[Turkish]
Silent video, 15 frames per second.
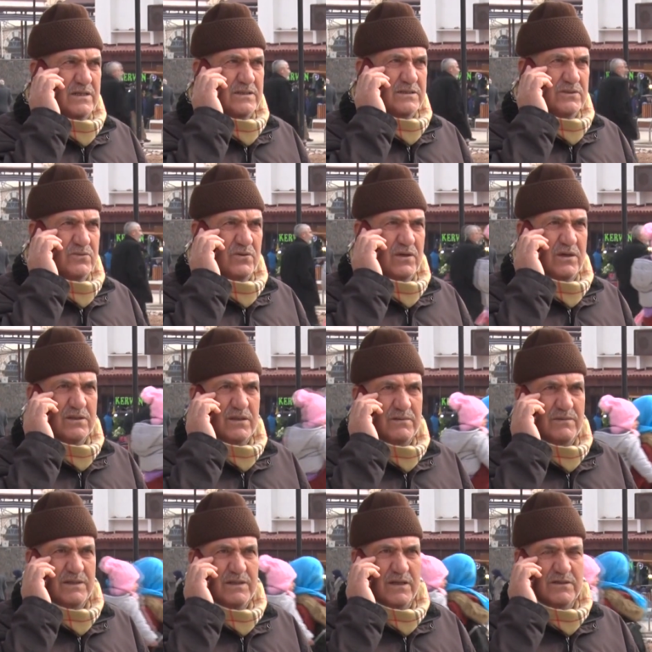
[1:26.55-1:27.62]
sabahtan akşama
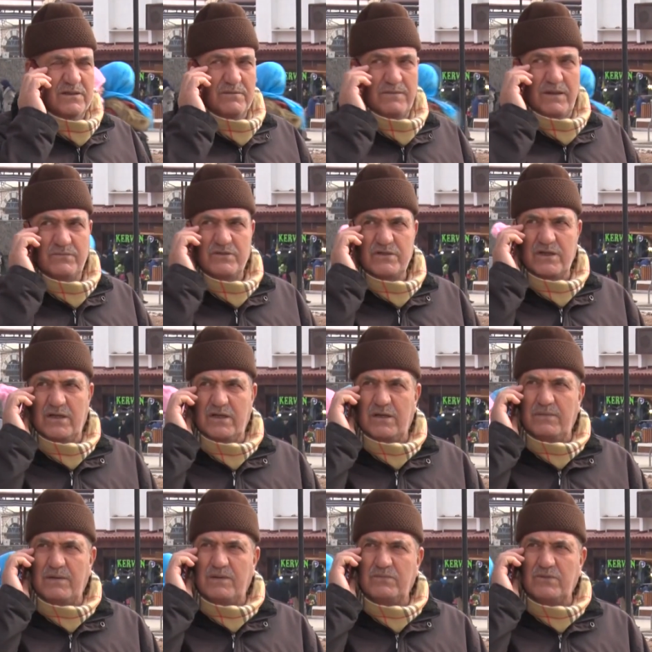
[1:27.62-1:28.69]
kadar hani
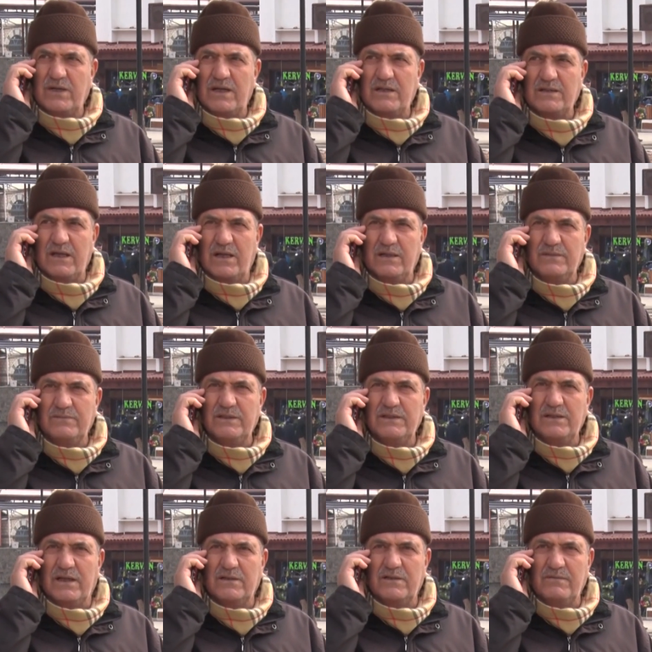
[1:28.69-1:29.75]
canım sıkıldığı için
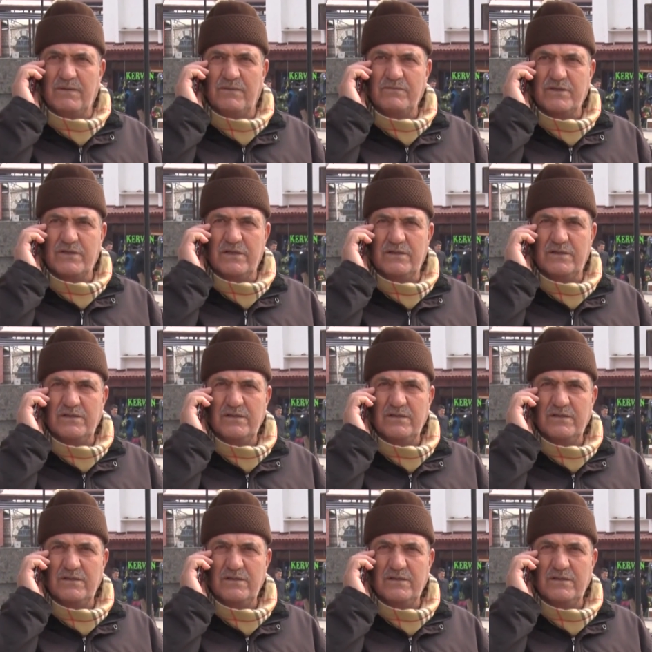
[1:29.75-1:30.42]
yapacak bir işim olmadığı için